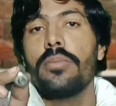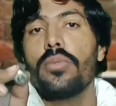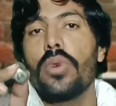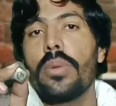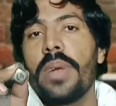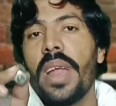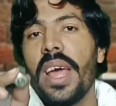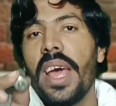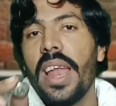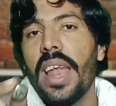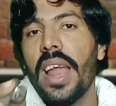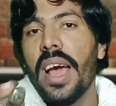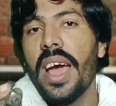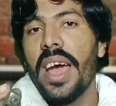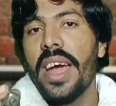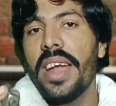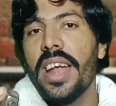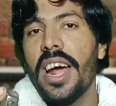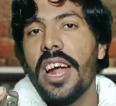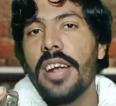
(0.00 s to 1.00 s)
मोबाइल
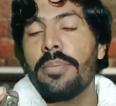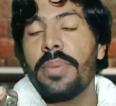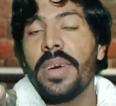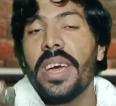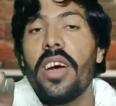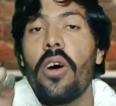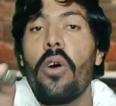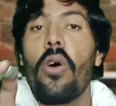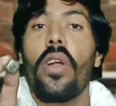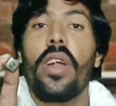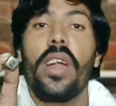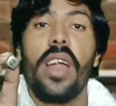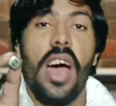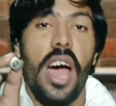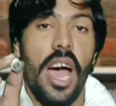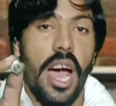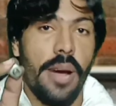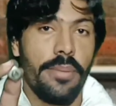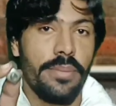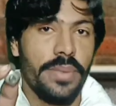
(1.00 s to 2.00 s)
लगाए नाट पे और ना
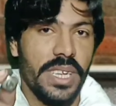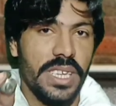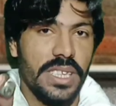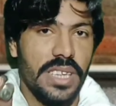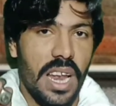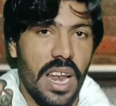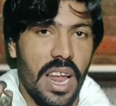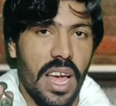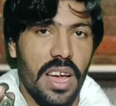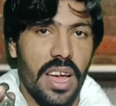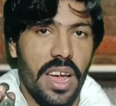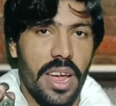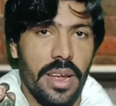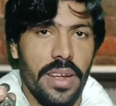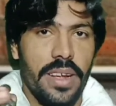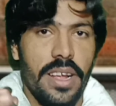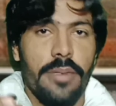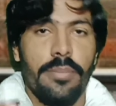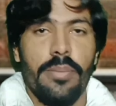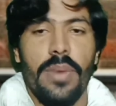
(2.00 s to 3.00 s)
आप डीजल लगाएं
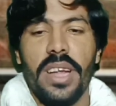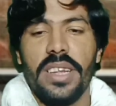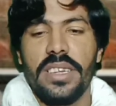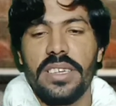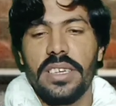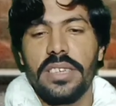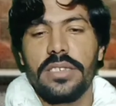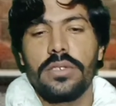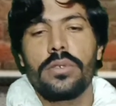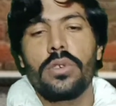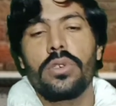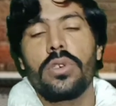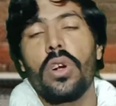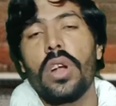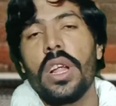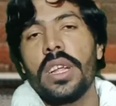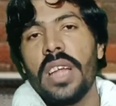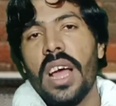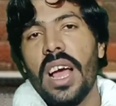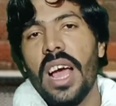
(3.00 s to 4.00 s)
बस
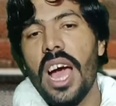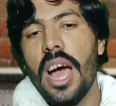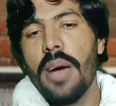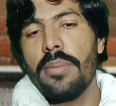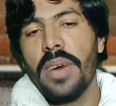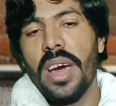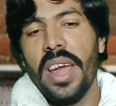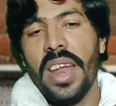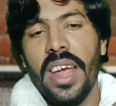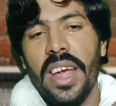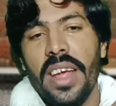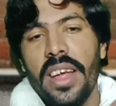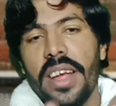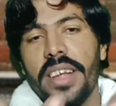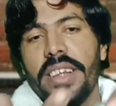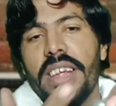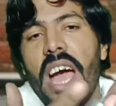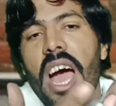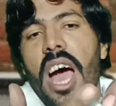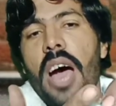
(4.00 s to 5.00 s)
छोटा सा काम करें
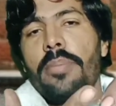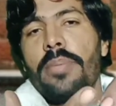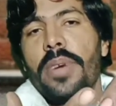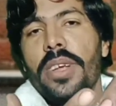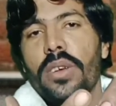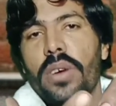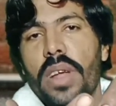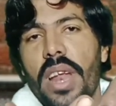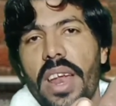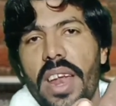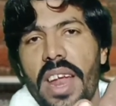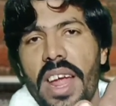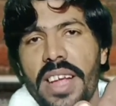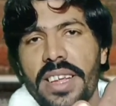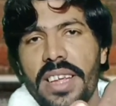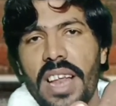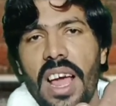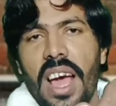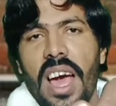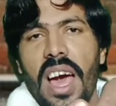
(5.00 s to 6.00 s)
यहाँ पे जो है ना
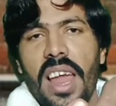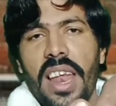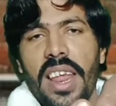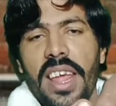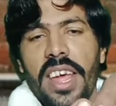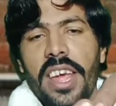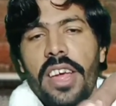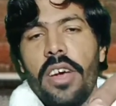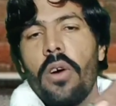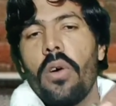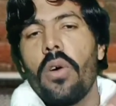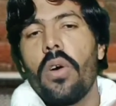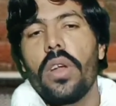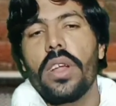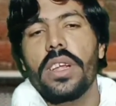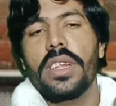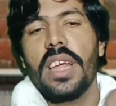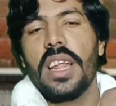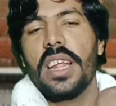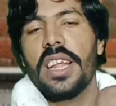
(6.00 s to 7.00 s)
रेंच लगा लें
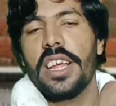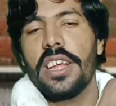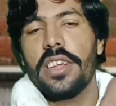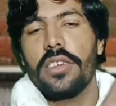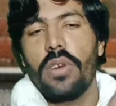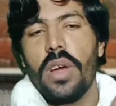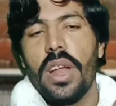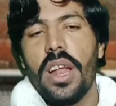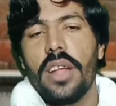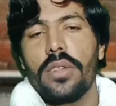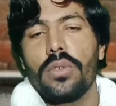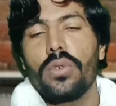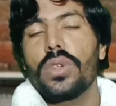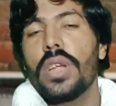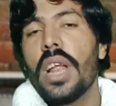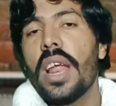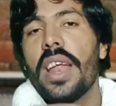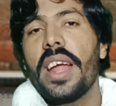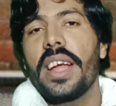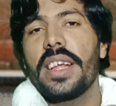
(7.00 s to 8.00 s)
और इधर से जो है ना
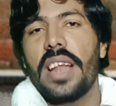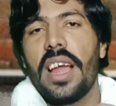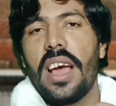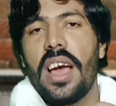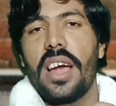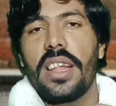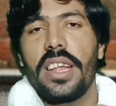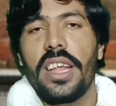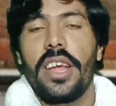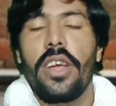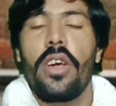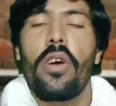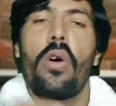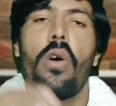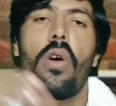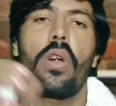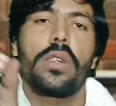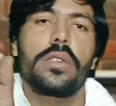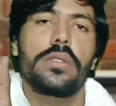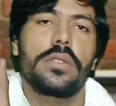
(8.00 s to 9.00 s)
दूसरा रेंच लगा लें
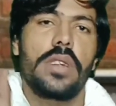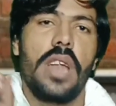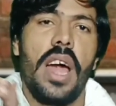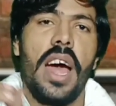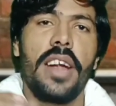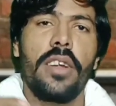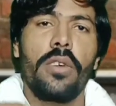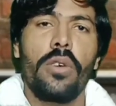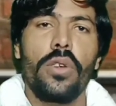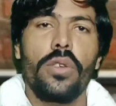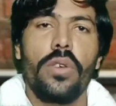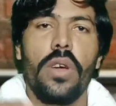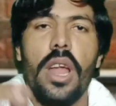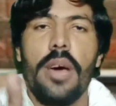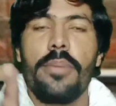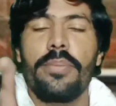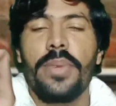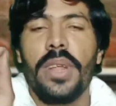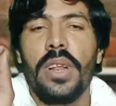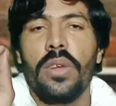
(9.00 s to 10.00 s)
और नाट को जो है
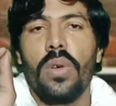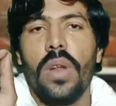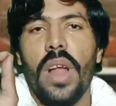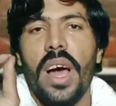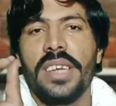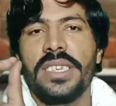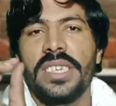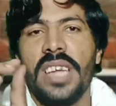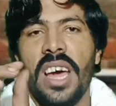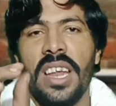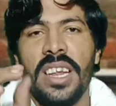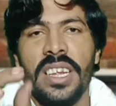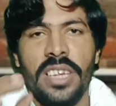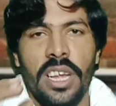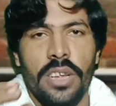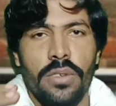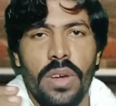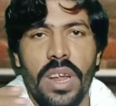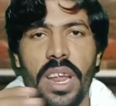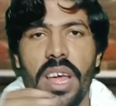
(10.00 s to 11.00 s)
ना बिल्कुल आसानी
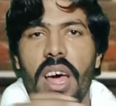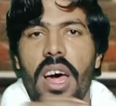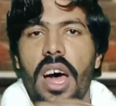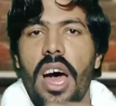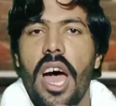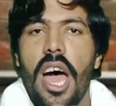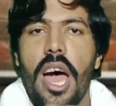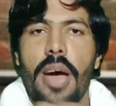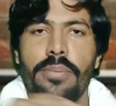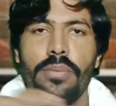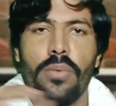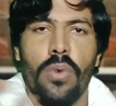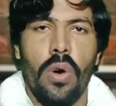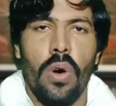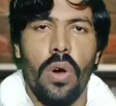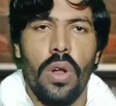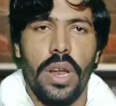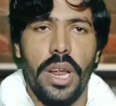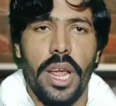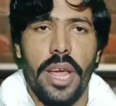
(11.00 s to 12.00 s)
से जो है ना आप
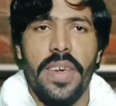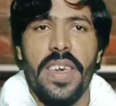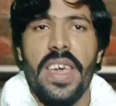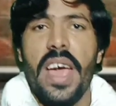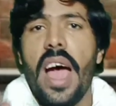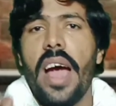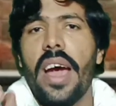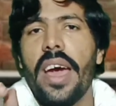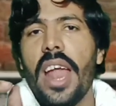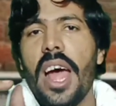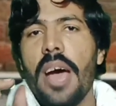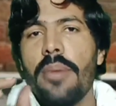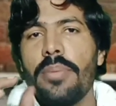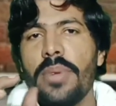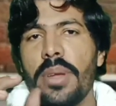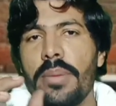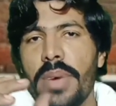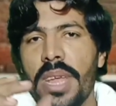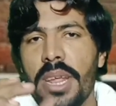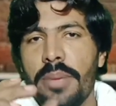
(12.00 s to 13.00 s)
खोल लें अगर आप
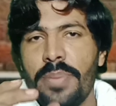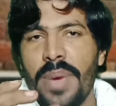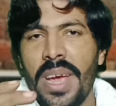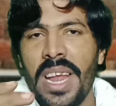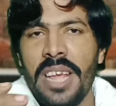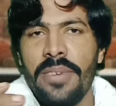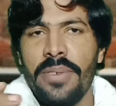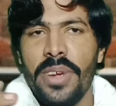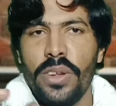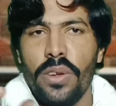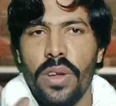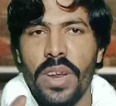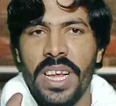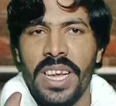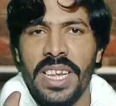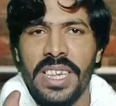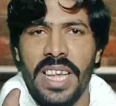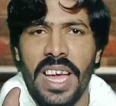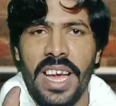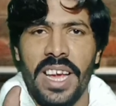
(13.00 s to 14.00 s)
आपने मेरी पहली वीडियो
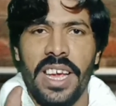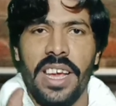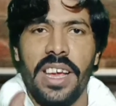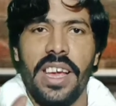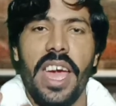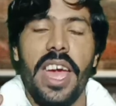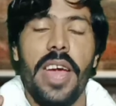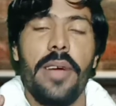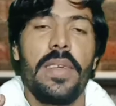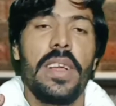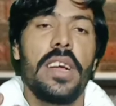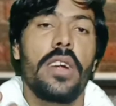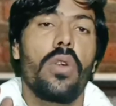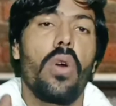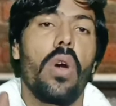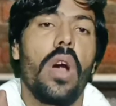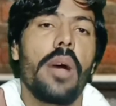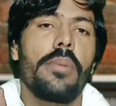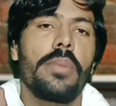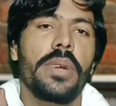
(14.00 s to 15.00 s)
नहीं देखी कि
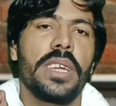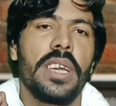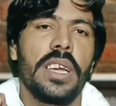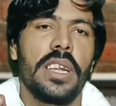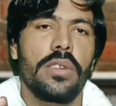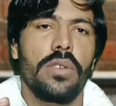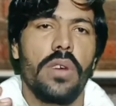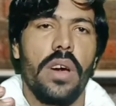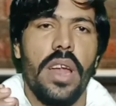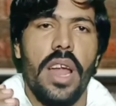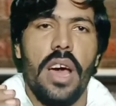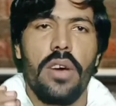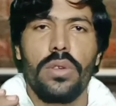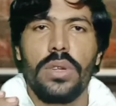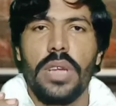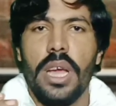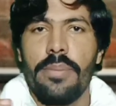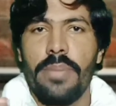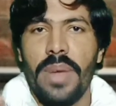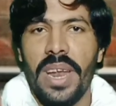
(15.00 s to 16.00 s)
टोका मशीन जो है ना
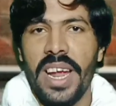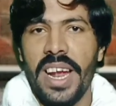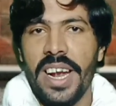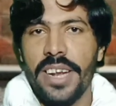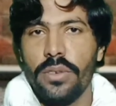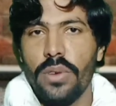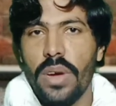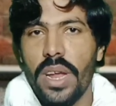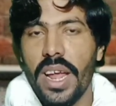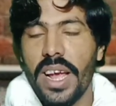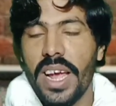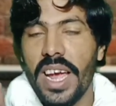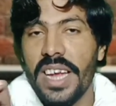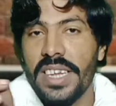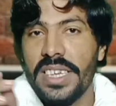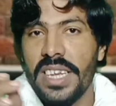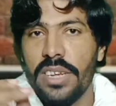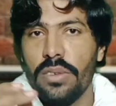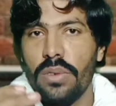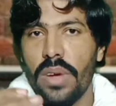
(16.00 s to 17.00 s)
उसके ब्लेड जो है ना
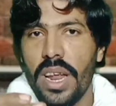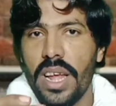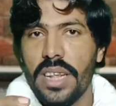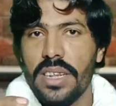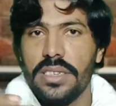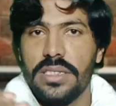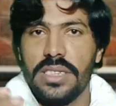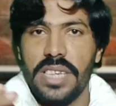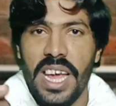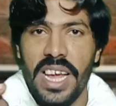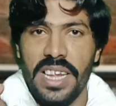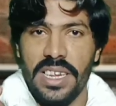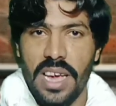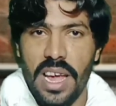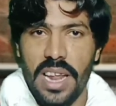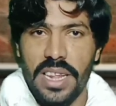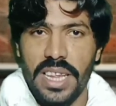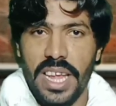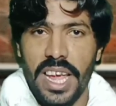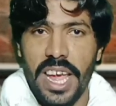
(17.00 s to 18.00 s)
कैसे जो है ना तेज
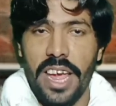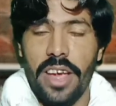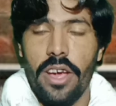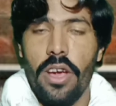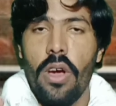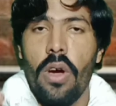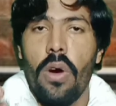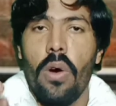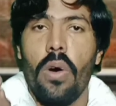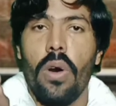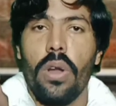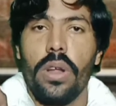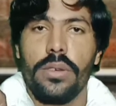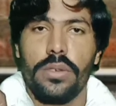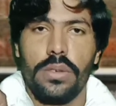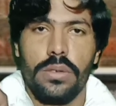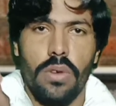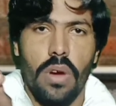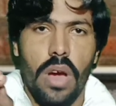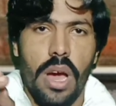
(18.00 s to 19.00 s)
करते हैं और
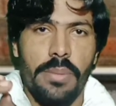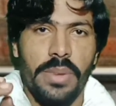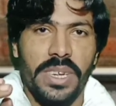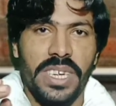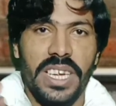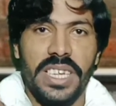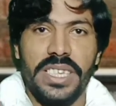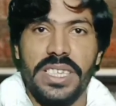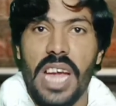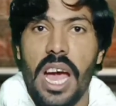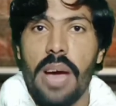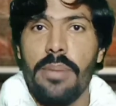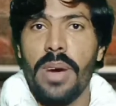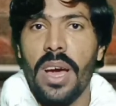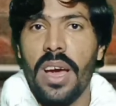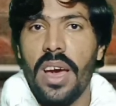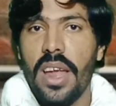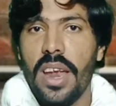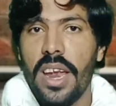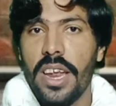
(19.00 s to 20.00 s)
टोका मशीन चाबा
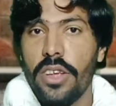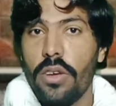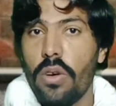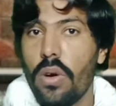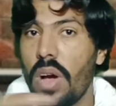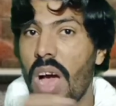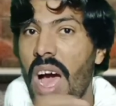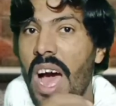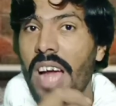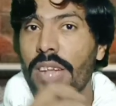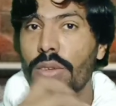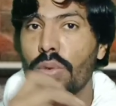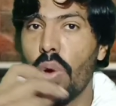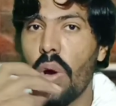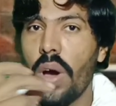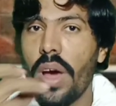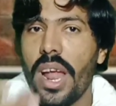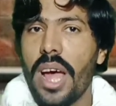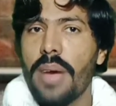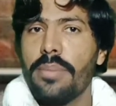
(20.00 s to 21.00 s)
कर रही हो घास को
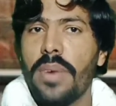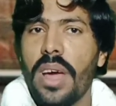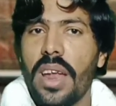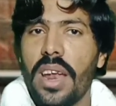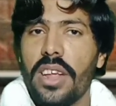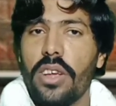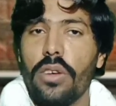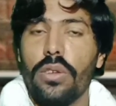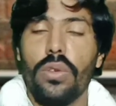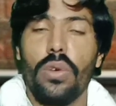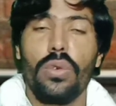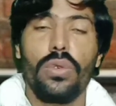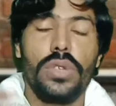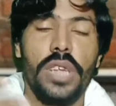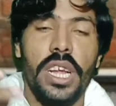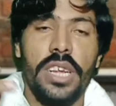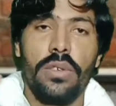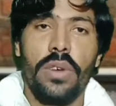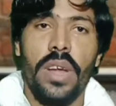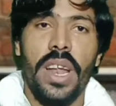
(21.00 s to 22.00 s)
ख़राब कर रही हो तो
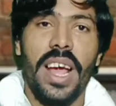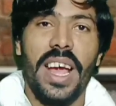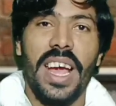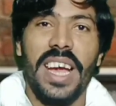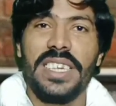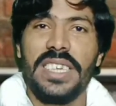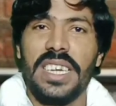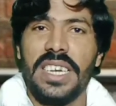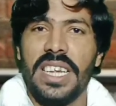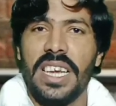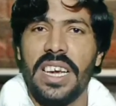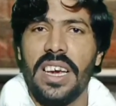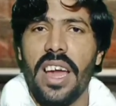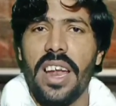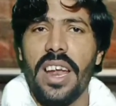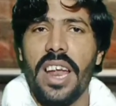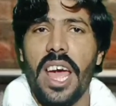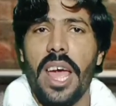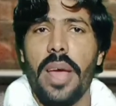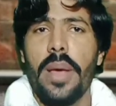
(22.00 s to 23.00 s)
उससे जो है ना कैसे ठीक
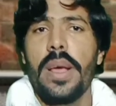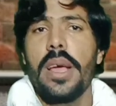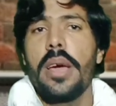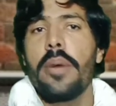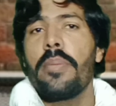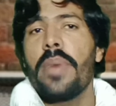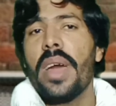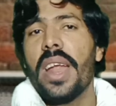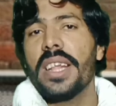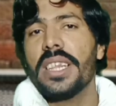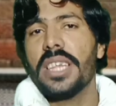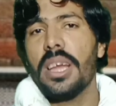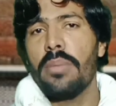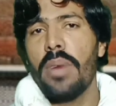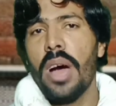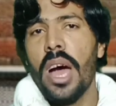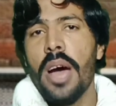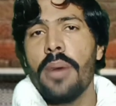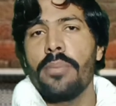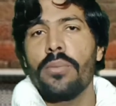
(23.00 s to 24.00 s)
करना है मेरा
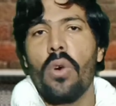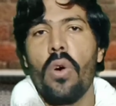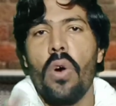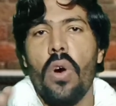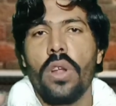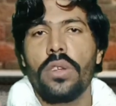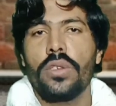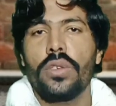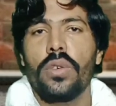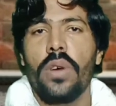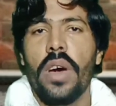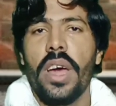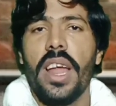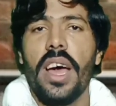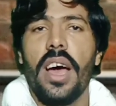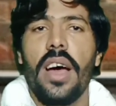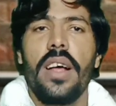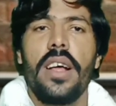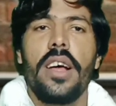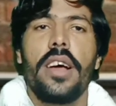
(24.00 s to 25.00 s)
तमाम कोर्स जो है
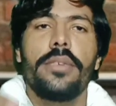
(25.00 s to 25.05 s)
ना